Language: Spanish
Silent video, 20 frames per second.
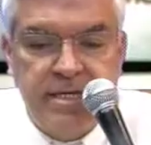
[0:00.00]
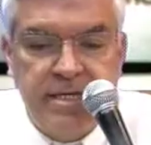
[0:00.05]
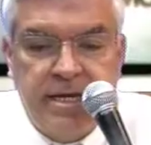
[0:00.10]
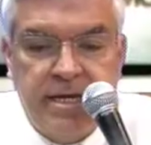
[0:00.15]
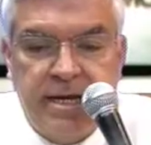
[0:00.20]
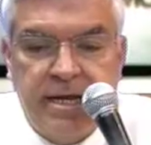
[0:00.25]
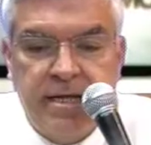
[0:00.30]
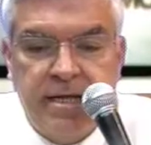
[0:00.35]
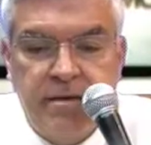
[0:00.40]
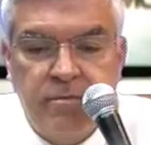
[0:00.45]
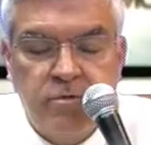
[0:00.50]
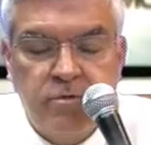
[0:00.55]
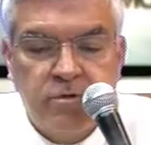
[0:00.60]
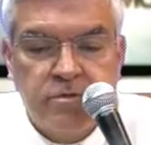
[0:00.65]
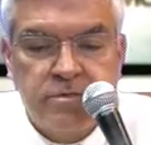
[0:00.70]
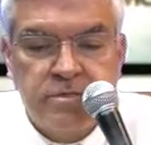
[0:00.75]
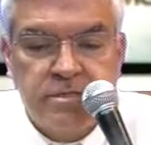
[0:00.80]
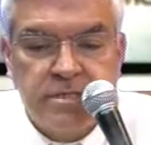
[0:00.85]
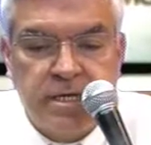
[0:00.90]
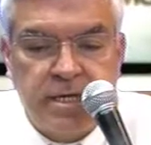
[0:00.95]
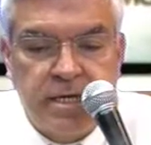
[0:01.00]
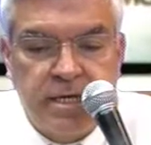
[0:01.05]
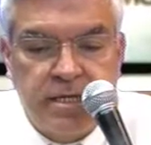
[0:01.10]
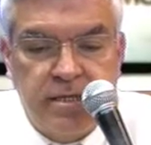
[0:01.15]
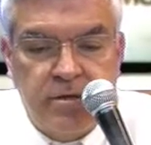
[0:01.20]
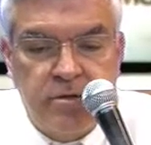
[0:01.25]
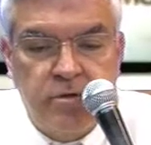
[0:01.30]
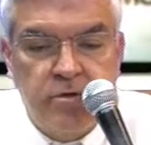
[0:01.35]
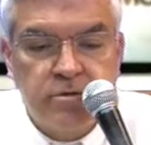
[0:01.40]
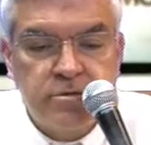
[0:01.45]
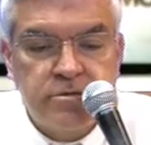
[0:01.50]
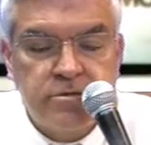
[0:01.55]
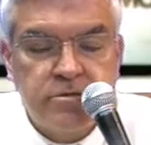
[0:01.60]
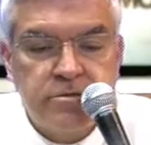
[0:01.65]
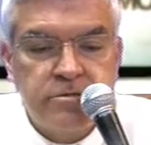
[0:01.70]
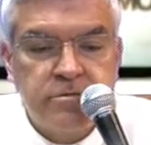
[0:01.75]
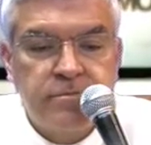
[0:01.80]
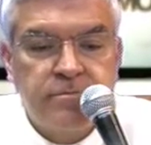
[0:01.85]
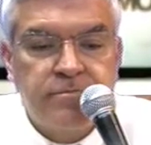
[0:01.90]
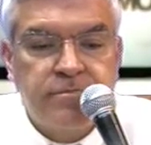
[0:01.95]
creemos en
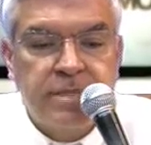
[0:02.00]
Dios